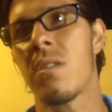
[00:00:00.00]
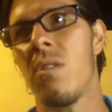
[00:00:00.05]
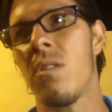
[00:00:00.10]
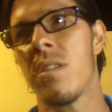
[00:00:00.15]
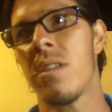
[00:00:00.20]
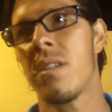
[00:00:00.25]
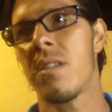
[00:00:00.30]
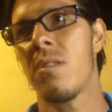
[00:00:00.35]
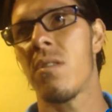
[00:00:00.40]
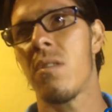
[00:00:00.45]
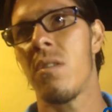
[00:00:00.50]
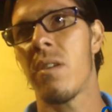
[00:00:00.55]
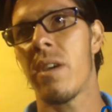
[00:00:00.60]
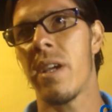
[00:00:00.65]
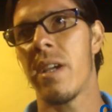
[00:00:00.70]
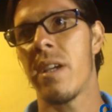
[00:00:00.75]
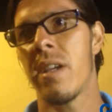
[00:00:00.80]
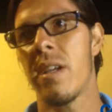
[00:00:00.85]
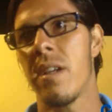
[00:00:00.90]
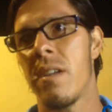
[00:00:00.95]
cosas, yo creo
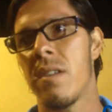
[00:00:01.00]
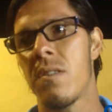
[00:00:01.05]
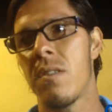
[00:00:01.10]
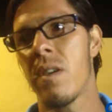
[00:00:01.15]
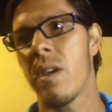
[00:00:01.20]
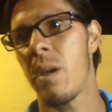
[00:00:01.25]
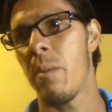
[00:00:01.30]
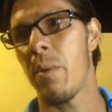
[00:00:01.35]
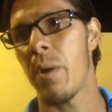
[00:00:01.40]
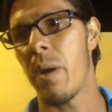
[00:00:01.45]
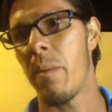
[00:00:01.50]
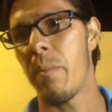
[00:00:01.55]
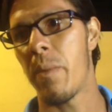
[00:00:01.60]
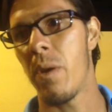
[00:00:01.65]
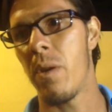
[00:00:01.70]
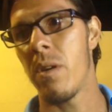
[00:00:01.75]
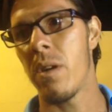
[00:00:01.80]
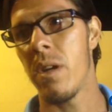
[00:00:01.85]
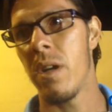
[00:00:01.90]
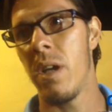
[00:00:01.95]
que es un equipo
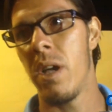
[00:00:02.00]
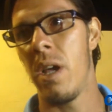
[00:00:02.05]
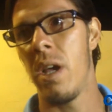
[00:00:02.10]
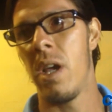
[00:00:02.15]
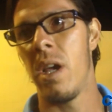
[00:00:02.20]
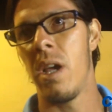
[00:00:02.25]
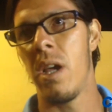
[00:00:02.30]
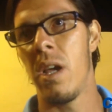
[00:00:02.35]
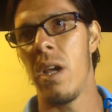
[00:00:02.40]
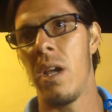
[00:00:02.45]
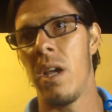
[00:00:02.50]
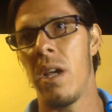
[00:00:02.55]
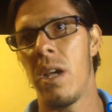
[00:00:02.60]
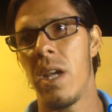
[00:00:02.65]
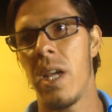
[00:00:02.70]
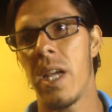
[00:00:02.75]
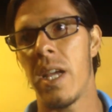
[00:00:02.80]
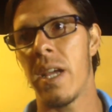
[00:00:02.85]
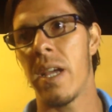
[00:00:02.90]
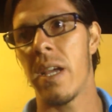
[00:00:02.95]
campeón,
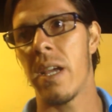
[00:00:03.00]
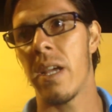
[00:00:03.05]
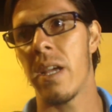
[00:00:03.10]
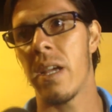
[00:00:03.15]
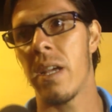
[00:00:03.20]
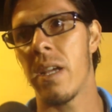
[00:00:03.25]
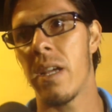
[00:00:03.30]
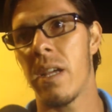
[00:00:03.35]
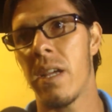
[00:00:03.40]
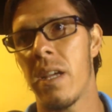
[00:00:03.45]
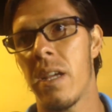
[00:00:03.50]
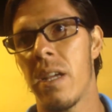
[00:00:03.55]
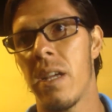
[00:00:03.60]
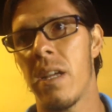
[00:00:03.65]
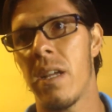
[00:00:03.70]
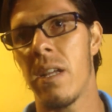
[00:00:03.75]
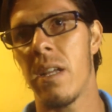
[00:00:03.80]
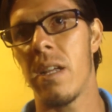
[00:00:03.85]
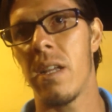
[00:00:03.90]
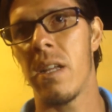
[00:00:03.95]
eh,
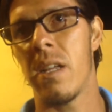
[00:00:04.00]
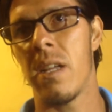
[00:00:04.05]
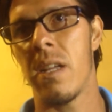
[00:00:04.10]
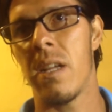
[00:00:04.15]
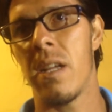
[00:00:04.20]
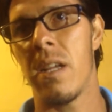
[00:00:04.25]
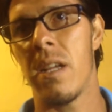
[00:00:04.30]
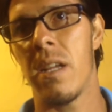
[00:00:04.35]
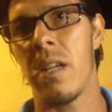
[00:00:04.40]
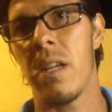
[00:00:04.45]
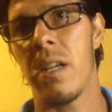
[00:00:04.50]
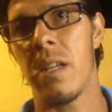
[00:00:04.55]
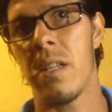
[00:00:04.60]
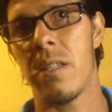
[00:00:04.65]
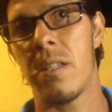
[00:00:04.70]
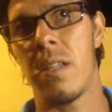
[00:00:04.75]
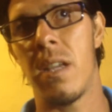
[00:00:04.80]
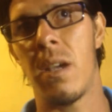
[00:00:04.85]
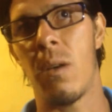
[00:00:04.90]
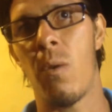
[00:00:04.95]

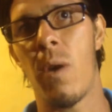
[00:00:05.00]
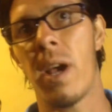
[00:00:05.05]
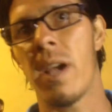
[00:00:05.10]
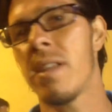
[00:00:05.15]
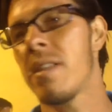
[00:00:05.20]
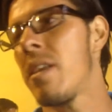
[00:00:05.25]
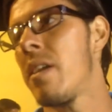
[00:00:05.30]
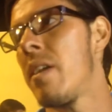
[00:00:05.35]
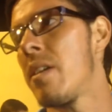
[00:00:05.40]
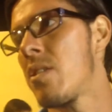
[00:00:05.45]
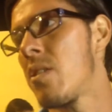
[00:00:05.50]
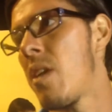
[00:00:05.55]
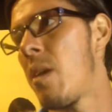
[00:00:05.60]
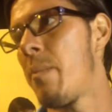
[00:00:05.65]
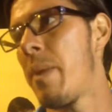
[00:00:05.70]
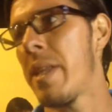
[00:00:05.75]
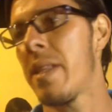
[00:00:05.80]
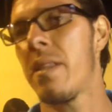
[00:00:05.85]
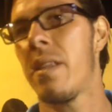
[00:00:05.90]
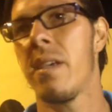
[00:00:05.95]
se juega
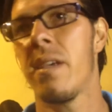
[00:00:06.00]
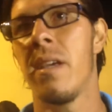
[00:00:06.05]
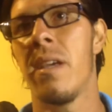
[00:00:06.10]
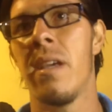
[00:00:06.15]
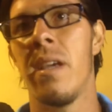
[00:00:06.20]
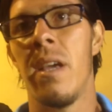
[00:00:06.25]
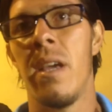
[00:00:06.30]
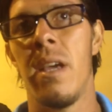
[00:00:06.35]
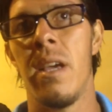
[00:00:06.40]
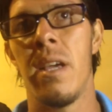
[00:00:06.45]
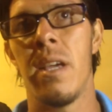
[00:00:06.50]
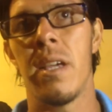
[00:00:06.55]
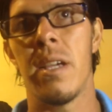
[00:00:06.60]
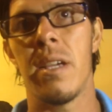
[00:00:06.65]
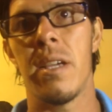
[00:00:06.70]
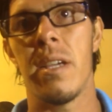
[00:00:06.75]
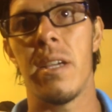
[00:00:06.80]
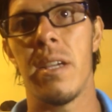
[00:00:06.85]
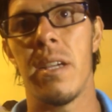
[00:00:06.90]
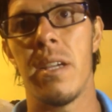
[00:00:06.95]
internacionalmente,
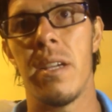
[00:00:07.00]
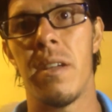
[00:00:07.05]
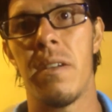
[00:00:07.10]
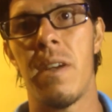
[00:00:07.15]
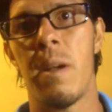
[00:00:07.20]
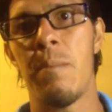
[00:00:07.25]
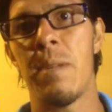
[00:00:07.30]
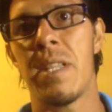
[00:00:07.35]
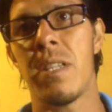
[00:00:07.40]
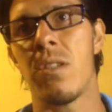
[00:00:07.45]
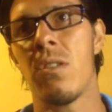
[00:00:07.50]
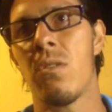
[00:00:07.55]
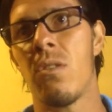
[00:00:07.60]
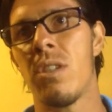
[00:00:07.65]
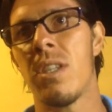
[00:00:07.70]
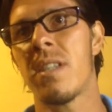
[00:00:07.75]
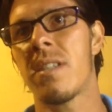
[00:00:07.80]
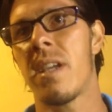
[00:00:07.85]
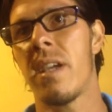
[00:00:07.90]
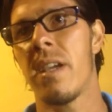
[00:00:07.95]
y realmente son
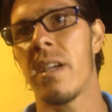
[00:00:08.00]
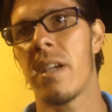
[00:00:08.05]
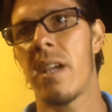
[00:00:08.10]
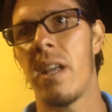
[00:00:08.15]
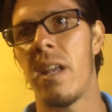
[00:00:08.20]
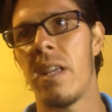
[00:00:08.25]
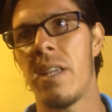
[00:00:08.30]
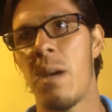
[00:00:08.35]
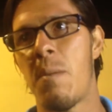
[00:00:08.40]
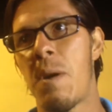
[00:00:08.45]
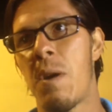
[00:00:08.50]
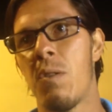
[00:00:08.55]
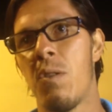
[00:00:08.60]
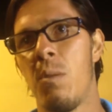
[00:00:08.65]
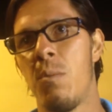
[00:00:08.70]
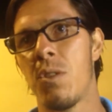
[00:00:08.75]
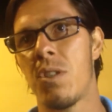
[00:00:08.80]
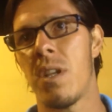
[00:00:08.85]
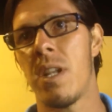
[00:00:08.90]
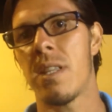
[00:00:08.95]
cosas que, le llaman a
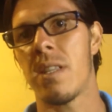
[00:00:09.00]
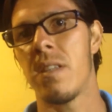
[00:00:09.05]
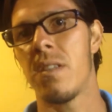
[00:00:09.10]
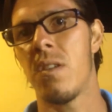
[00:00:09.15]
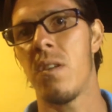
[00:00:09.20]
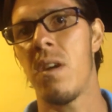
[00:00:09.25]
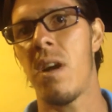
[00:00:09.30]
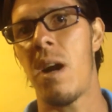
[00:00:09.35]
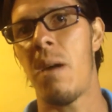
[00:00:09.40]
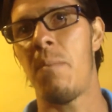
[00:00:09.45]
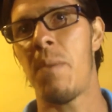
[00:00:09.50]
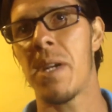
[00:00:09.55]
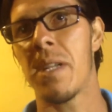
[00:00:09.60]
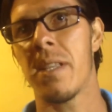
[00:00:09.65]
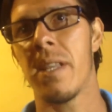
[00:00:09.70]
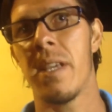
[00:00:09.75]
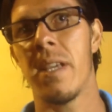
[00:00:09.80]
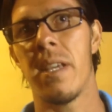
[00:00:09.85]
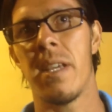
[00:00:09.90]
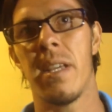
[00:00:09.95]
uno mucho la atención,
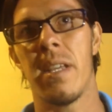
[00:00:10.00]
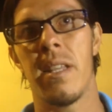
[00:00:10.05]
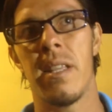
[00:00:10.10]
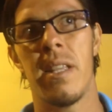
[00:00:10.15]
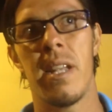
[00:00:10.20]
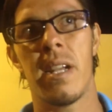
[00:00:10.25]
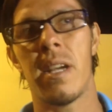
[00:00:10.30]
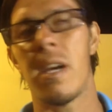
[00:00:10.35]
aparte del